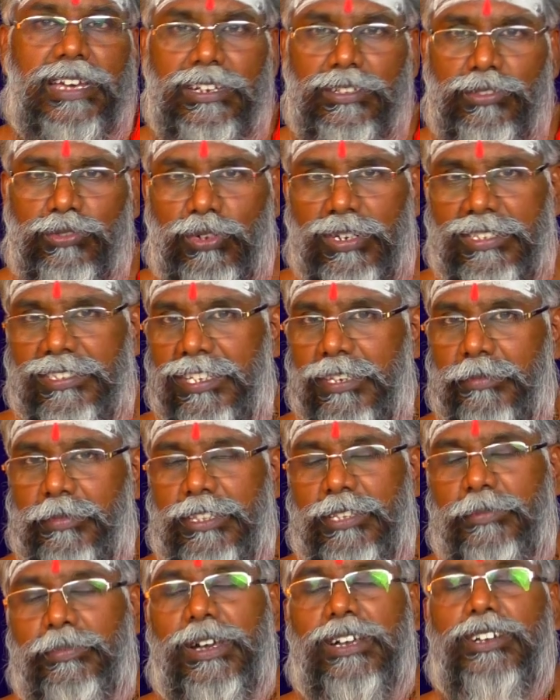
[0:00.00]
கருந்துளசியை
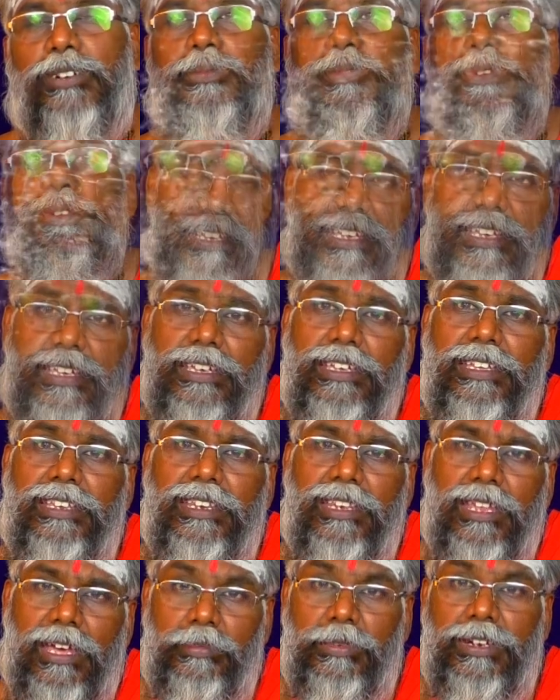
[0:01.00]
பற்றி பார்க்க போகிறோம்
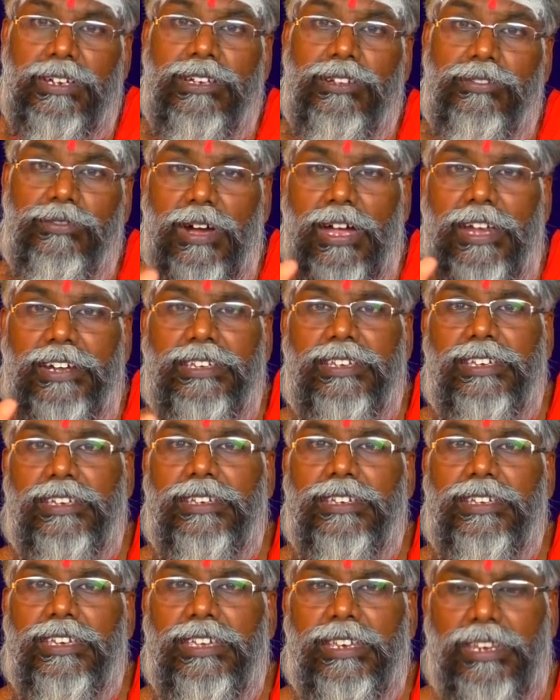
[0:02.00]
நமக்கு
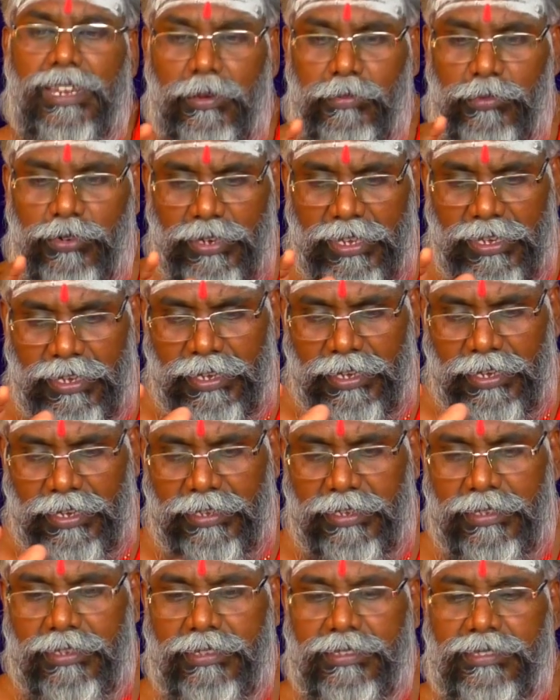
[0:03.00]
வாழ்க்கைக்கு நம்மளுடைய
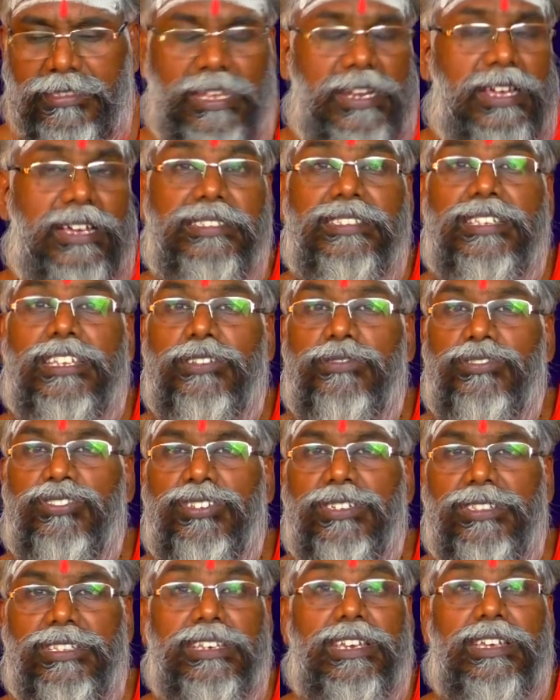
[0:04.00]
சராசரி
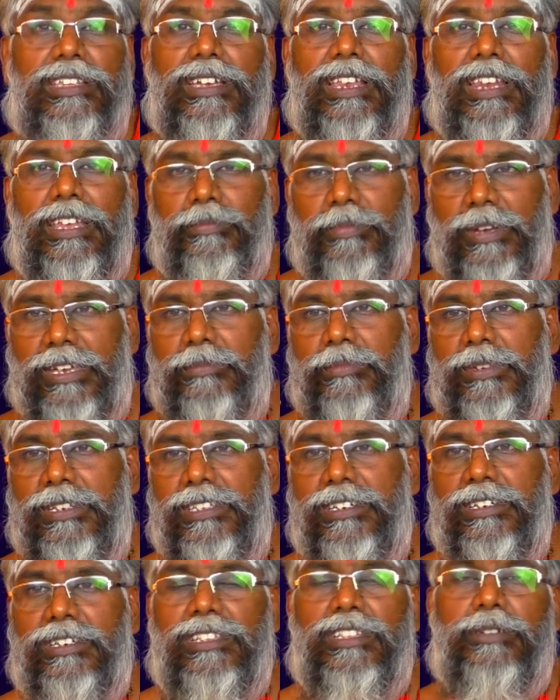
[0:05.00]
விஷயத்துக்கு எதுக்கெல்லாம்
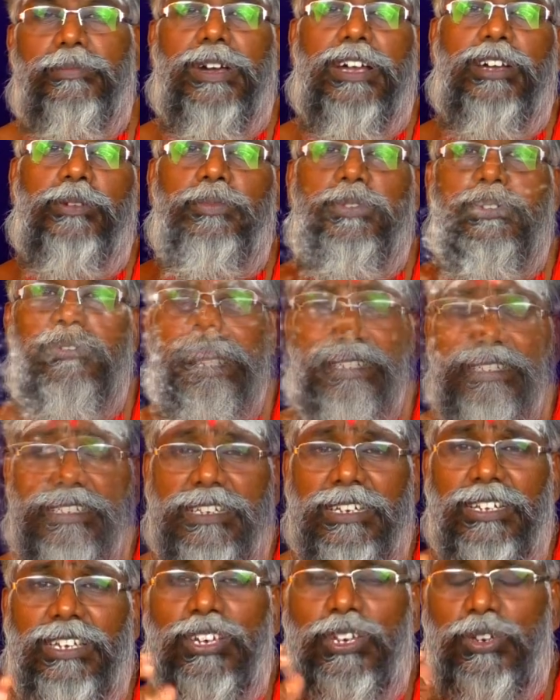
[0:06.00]
பயன்படுதுன்றதை பார்க்க போகிறோம்
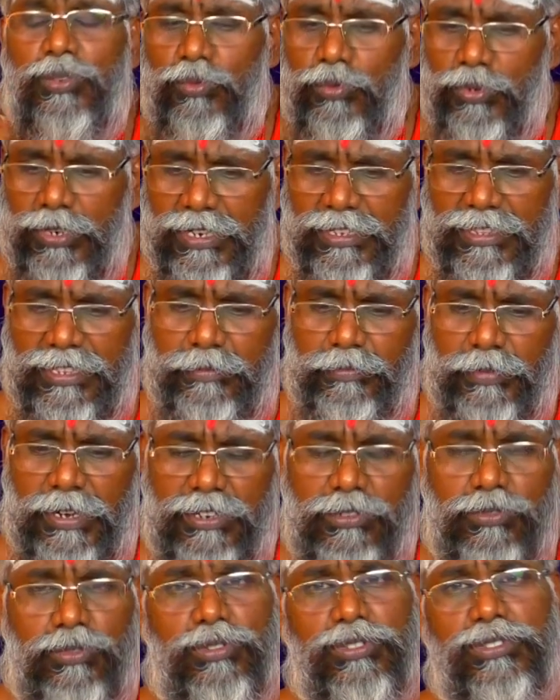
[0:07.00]
ஒரு இடத்துல
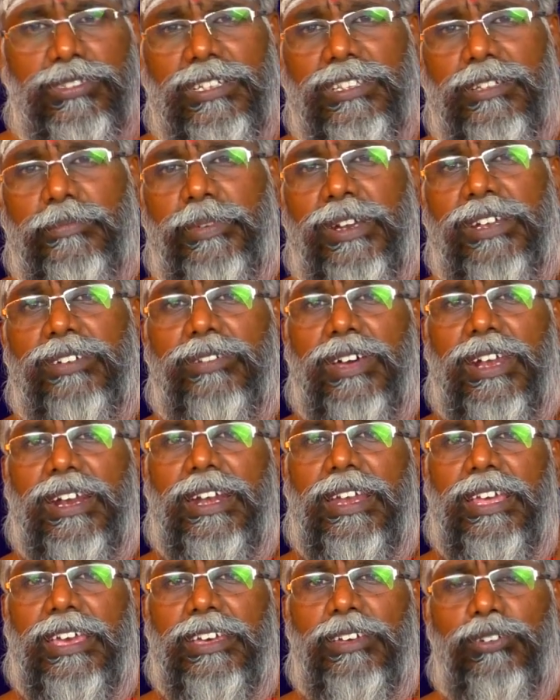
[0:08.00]
பணம் கொடுத்து அந்த பணம்
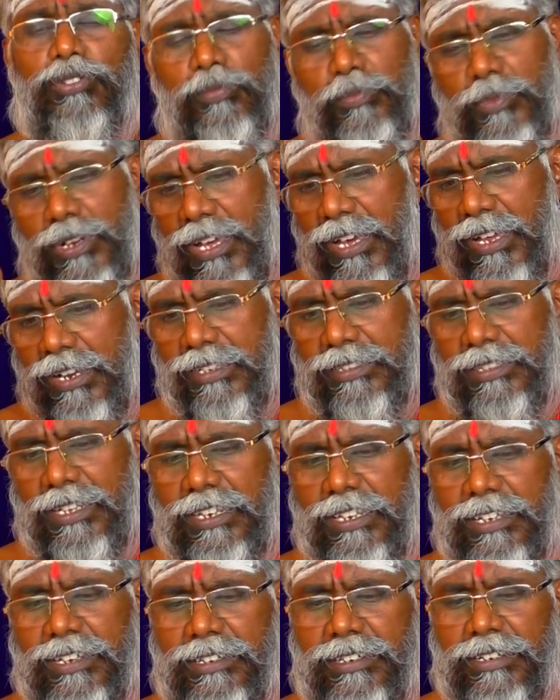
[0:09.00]
வரல ரொம்ப நாளாக
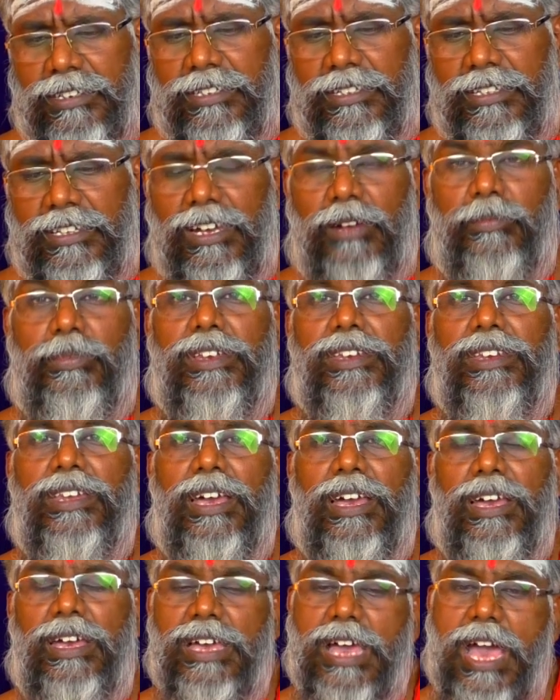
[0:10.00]
தள்ளிக்கிட்டு இருக்குது
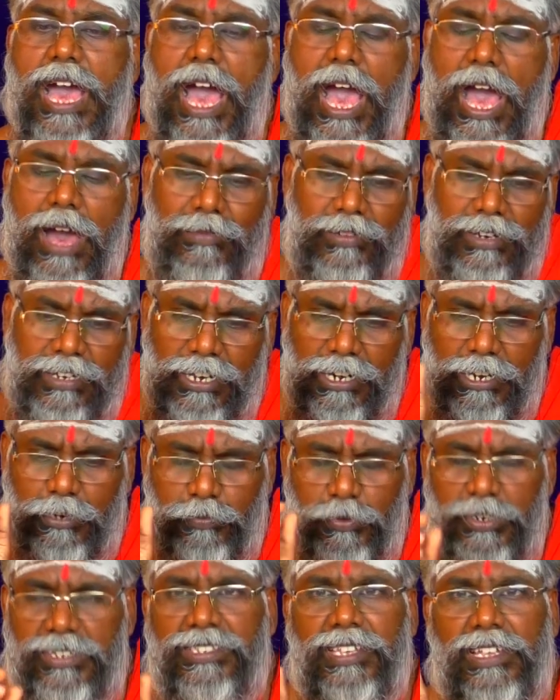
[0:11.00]
அப்படின்னா அவங்கள
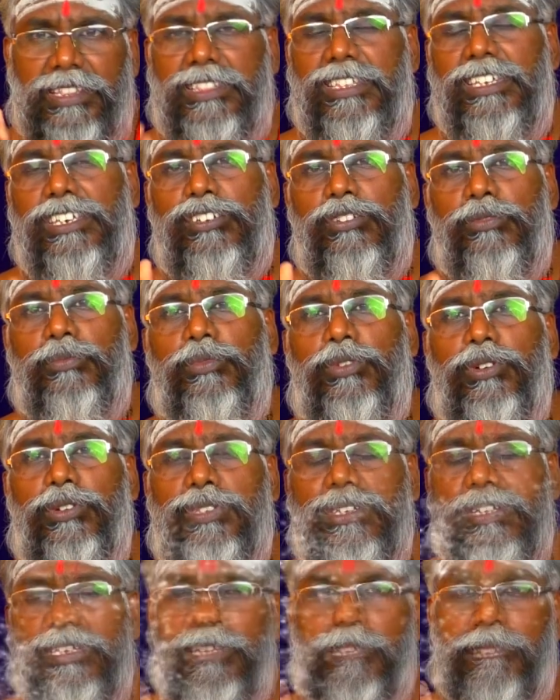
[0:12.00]
போய் சந்திக்கும்
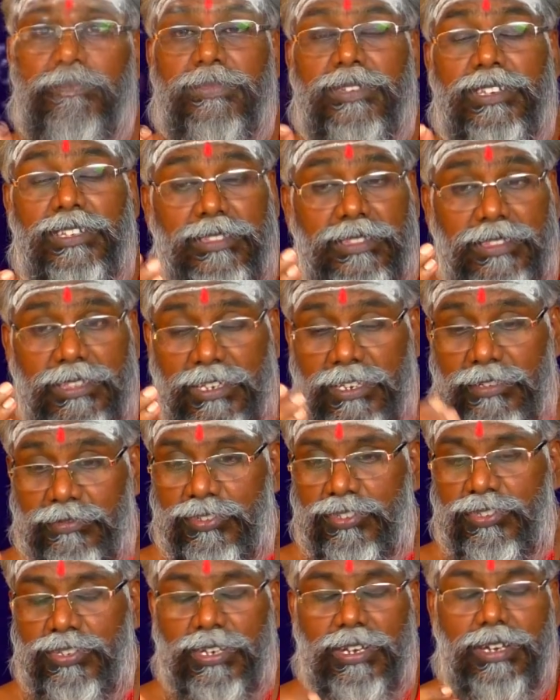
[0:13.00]
போது இத்தனை
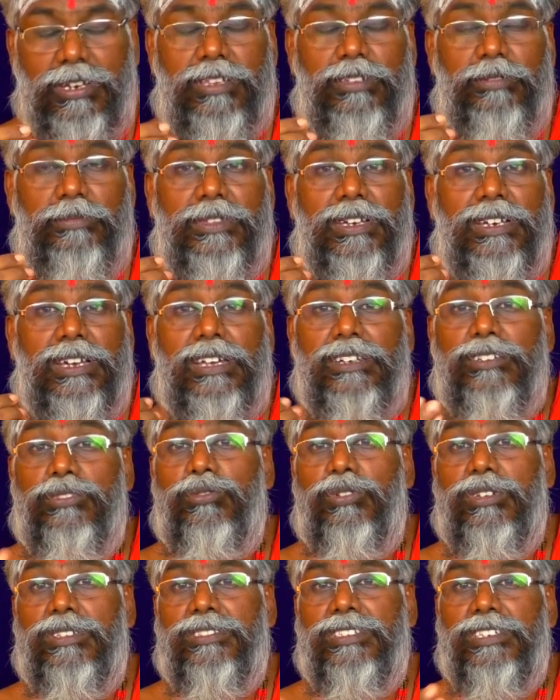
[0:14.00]
விஷயங்களையும் இந்த
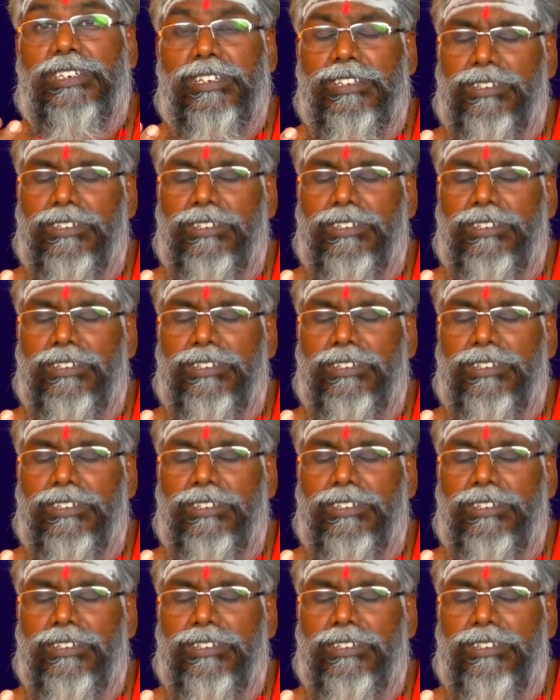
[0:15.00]
கருந்துளசிக்கு